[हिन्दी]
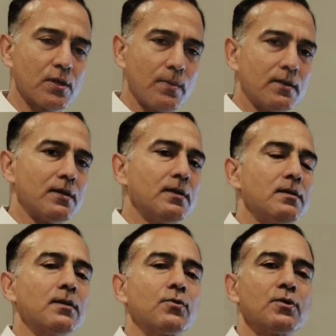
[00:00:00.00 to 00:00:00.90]
उसके बाद धीरे
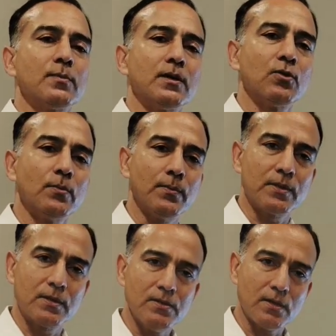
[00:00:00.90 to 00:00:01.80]
धीरे कुछ महीनों में
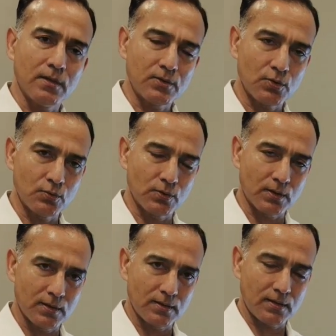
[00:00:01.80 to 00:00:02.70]
पेशेंट चलना शुरू
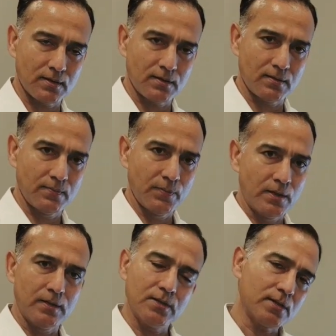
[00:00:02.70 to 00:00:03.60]
कर देता है
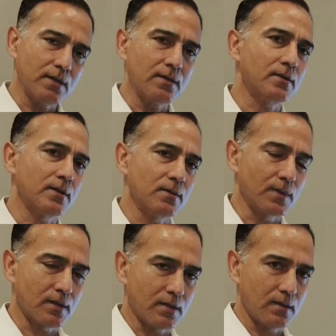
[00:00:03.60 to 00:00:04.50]
ये स्टैंडर्ड
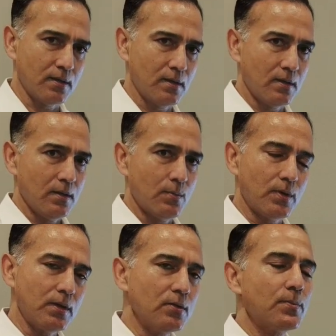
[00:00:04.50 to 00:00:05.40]
ट्रीटमेंट है
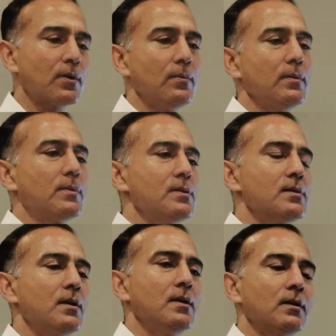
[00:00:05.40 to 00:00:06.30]
बट नाउ द प्रॉब्लम इज़
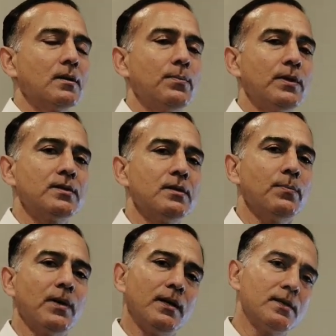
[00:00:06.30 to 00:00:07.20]
कि पेशेंट
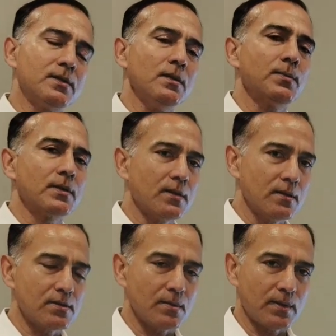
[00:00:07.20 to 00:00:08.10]
पहले से ही पंद्रह
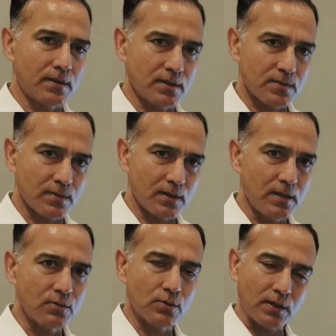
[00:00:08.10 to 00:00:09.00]
दिन से बेड रेस्ट पर
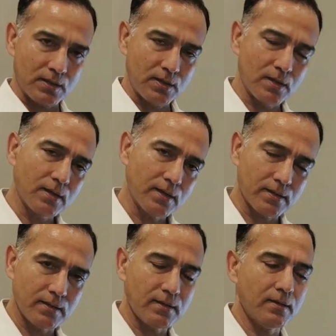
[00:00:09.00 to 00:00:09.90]
हैं इनको ट्रैक्शन लगाया
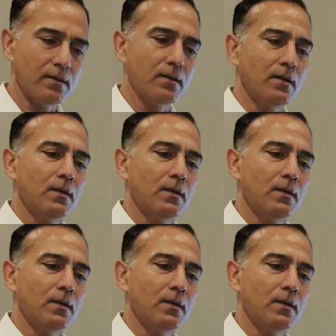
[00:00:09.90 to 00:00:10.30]
गया है